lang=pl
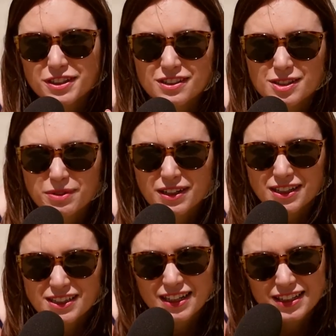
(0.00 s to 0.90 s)
się
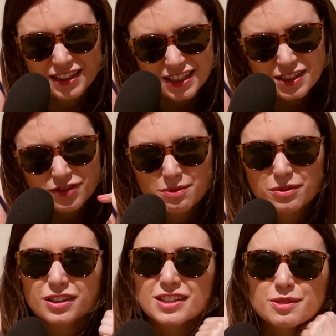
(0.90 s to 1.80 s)
rozbierać, ale nie jest w tym
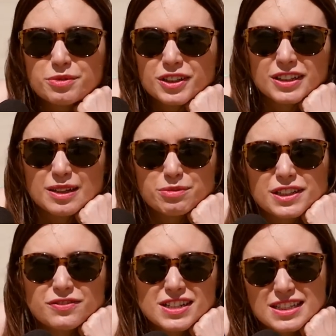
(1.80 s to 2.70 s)
odosobniona,
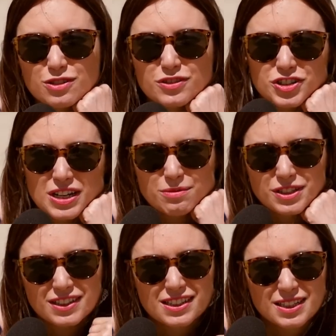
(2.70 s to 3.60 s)
ponieważ zauważyłam,
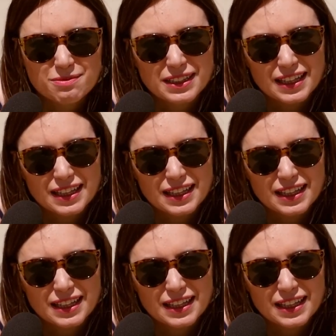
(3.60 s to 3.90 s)
że to jest chyba